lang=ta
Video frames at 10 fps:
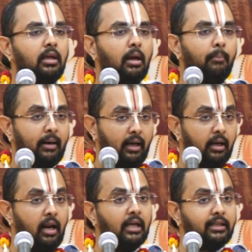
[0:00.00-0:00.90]

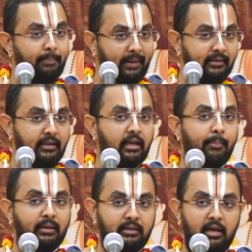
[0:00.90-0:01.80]
பிரஹ்லாதன் பிறந்ததுக்கு
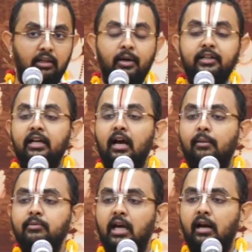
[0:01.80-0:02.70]
அப்புறம் தானா துவேஷிக்க
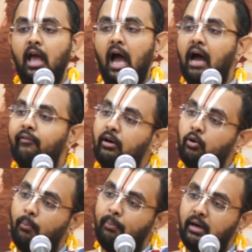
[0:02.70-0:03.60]
ஆரம்பிச்சார் அவர்
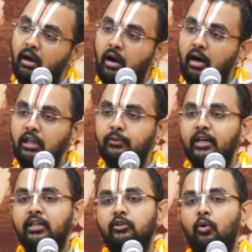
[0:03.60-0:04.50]
ரொம்ப நாளா
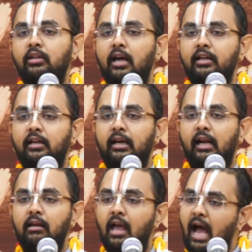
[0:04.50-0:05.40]
துவேஷத்தோடு தான் இருக்கிறார்
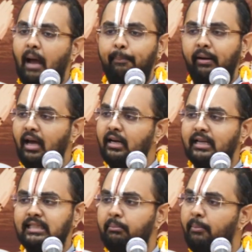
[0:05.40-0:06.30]
அப்பெல்லாம்
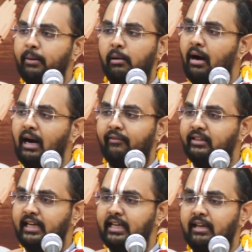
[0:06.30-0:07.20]
நரசிம்ம பெருமாள்
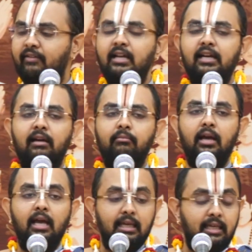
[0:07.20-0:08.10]
அவதரிக்கவே இல்லை
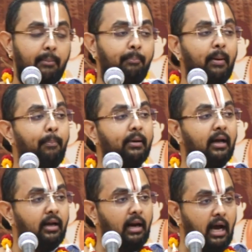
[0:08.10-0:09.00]
எப்ப
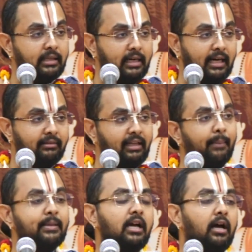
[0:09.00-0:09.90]
பிரஹ்லாதனிடத்தில்
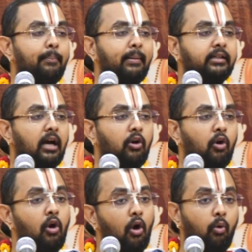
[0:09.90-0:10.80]
அபச்சாரப்பட்டானோ
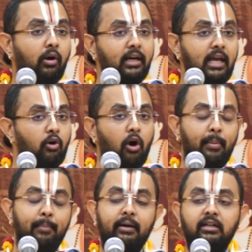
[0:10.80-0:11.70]
உடனே
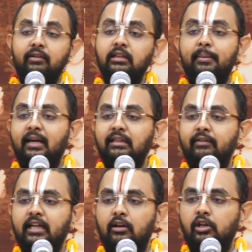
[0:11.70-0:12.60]
கோபப்பட்டு வந்து பிறந்து
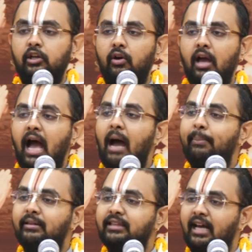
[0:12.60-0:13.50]
விட்டாரோ இல்லையோ அப்ப
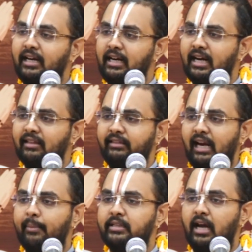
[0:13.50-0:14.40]
தன்னிடத்தில்
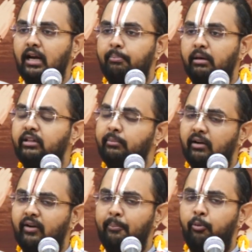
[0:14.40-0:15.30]
அபச்சாரப்படுவது
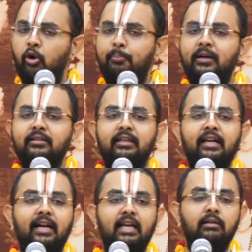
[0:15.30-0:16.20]
பகவான் பொருட்படுத்ததே
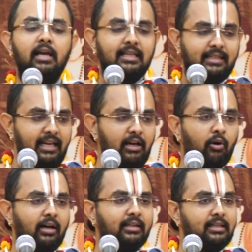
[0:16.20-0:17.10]
கிடையாது சரி
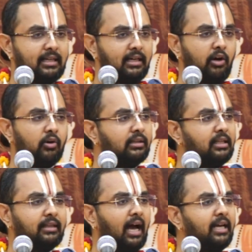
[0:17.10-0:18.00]
குழந்தை சின்ன குழந்தை
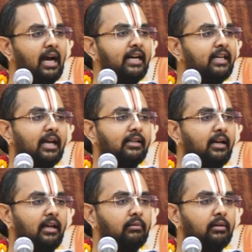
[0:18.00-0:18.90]
தாயை
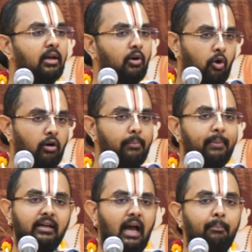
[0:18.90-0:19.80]
அடிக்காதான்னு
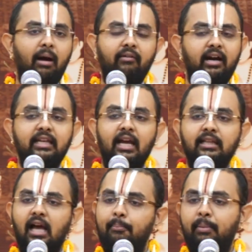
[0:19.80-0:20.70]
கோபப்பட்டு அம்மாவை அடிக்காதா
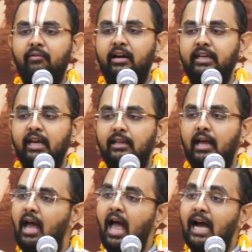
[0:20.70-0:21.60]
அப்பாவை அடிக்காதா
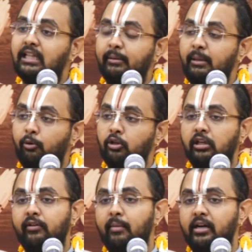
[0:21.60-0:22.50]
அதை பத்தி
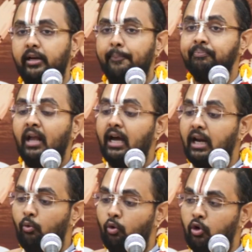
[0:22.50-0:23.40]
பொறுத்துக்கவே மாட்டார் ஆனா
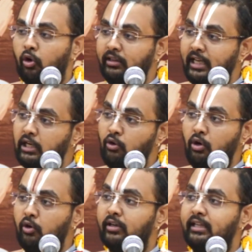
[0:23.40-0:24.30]
ஒரு குழந்தை இன்னொரு
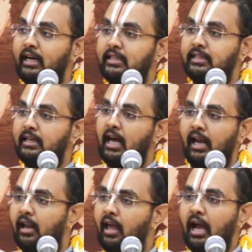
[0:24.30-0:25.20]
குழந்தை அடிச்சதுனால்
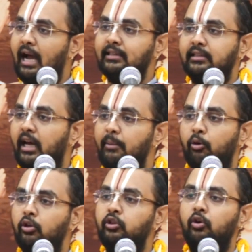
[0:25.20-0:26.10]
அந்த தாய்
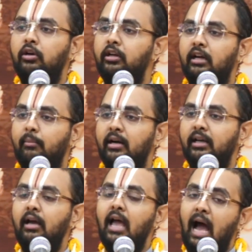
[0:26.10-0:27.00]
பொறுத்து கொண்டு இருக்க மாட்டா
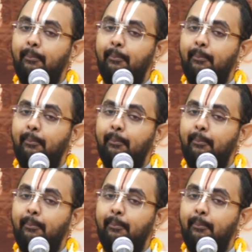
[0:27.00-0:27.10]
அப்ப